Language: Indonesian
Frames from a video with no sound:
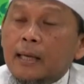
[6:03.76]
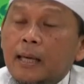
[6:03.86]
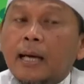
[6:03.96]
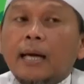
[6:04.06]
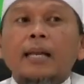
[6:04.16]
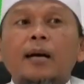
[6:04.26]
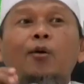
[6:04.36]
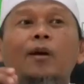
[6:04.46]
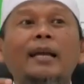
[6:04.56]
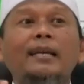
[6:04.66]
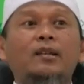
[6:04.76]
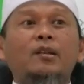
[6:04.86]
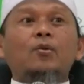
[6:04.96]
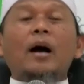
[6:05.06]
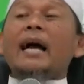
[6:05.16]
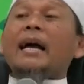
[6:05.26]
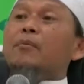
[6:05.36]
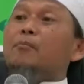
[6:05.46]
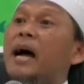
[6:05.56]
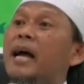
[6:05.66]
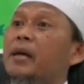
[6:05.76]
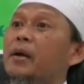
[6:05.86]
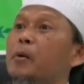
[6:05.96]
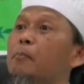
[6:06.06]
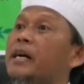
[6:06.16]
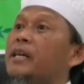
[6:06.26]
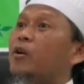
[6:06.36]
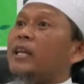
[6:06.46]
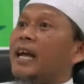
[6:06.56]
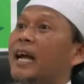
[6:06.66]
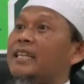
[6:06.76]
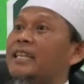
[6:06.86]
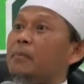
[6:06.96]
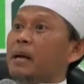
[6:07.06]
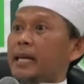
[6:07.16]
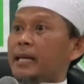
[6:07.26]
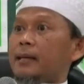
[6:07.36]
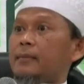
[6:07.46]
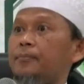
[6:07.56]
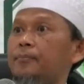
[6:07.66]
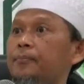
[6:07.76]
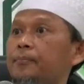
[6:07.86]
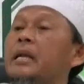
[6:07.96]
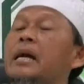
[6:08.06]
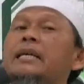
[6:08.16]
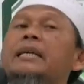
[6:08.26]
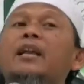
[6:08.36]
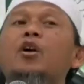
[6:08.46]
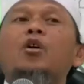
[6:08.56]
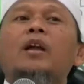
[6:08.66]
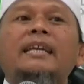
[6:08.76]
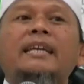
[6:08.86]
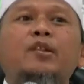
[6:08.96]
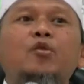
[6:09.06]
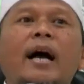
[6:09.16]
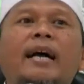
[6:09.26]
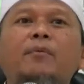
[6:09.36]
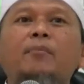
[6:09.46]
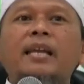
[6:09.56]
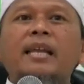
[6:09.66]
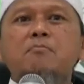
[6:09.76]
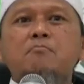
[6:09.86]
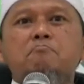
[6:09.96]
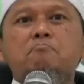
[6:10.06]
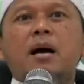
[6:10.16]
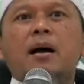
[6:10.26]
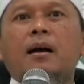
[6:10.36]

Karena Quran itu akan baik bagi orang yang hatinya baik. Dan Quran itu akan menambah